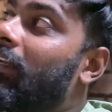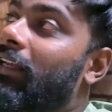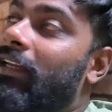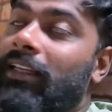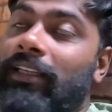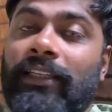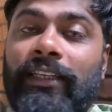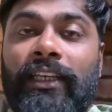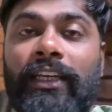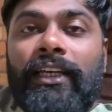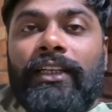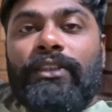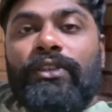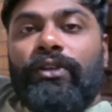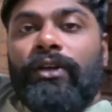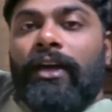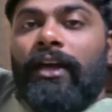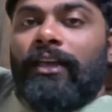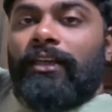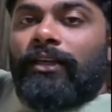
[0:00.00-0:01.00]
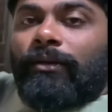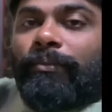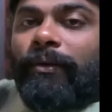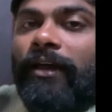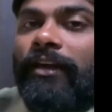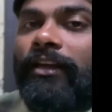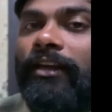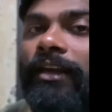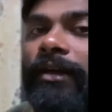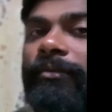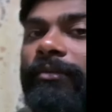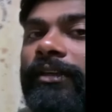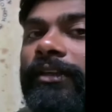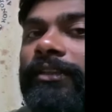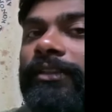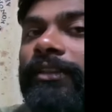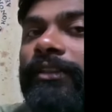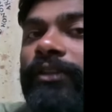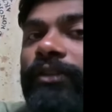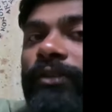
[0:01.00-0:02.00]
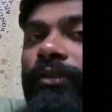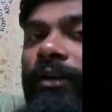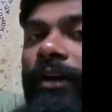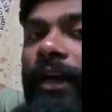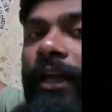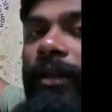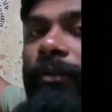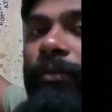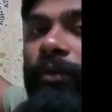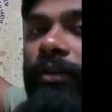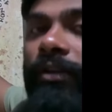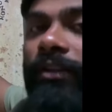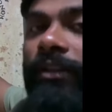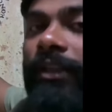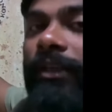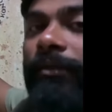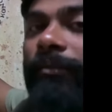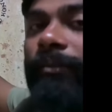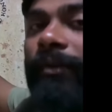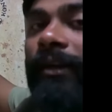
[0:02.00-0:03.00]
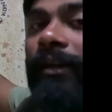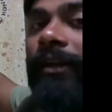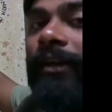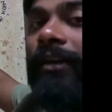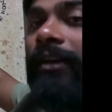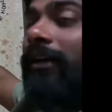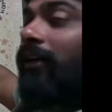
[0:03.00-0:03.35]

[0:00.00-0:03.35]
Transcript: लेकिन ये जो है ये पैनल आप देख सकते हो हैरी पॉटर थीम पे